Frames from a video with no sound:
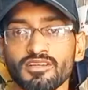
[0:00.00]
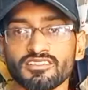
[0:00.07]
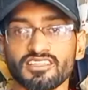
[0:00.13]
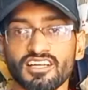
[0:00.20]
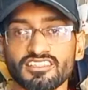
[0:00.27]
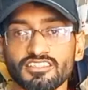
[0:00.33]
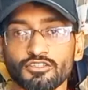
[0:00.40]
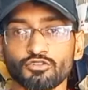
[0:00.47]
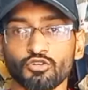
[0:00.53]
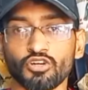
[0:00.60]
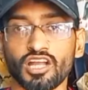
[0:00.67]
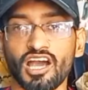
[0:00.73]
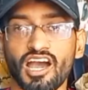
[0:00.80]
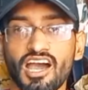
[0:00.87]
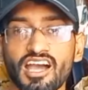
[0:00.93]
बाजार से
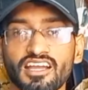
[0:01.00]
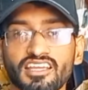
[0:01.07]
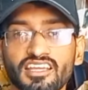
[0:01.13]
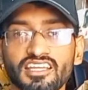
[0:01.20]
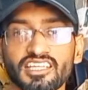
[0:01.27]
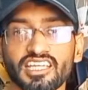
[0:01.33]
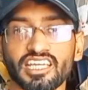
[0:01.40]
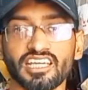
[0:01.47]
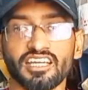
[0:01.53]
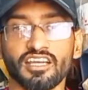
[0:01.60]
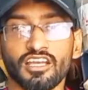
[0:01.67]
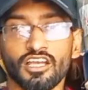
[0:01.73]
थोड़ा आगे ये